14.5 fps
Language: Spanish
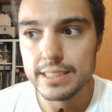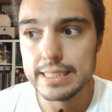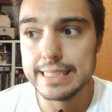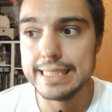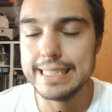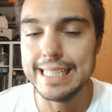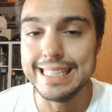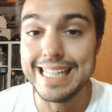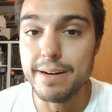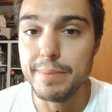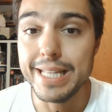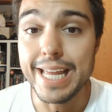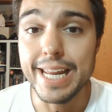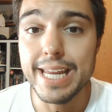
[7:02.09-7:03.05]
se
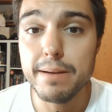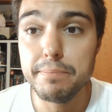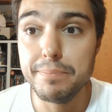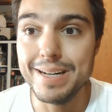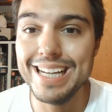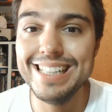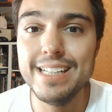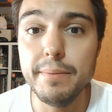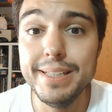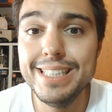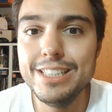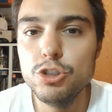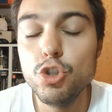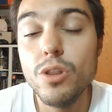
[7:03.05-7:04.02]
terminarían
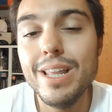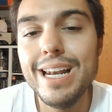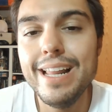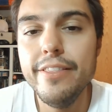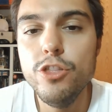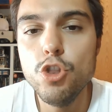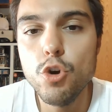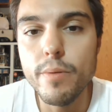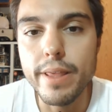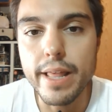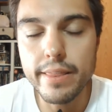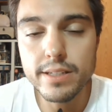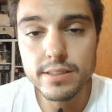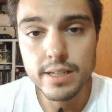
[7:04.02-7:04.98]
prácticamente todas las
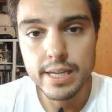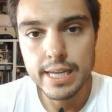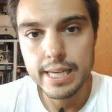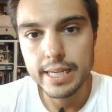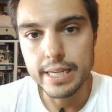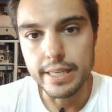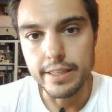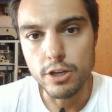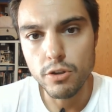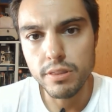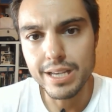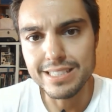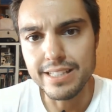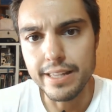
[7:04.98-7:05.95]
novedades que dijo
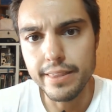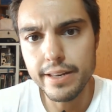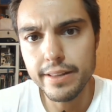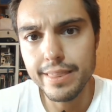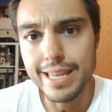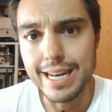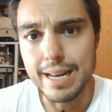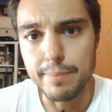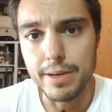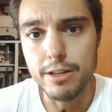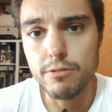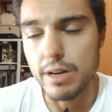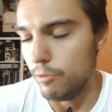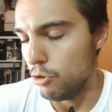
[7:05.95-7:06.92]
Zack Snyder de la
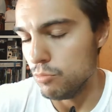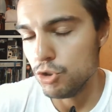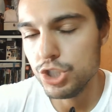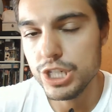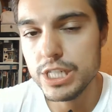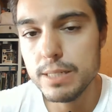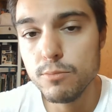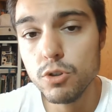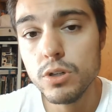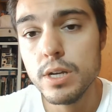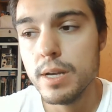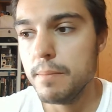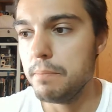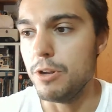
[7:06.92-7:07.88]
película. Habló muchísimo,
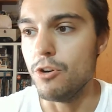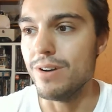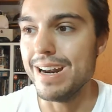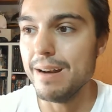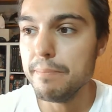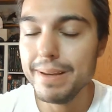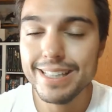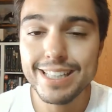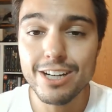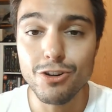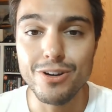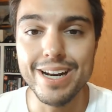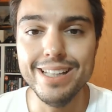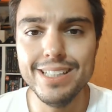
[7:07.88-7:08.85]
pero realmente
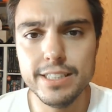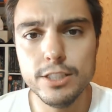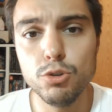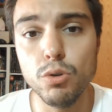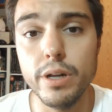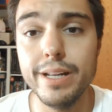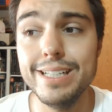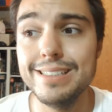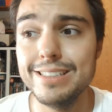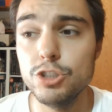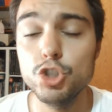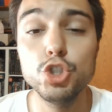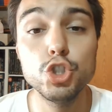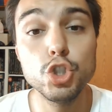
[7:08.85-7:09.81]
los grandes titulares
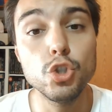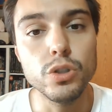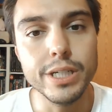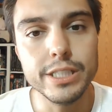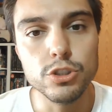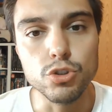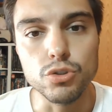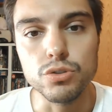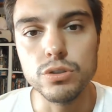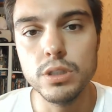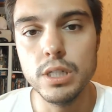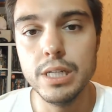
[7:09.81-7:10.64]
son estos.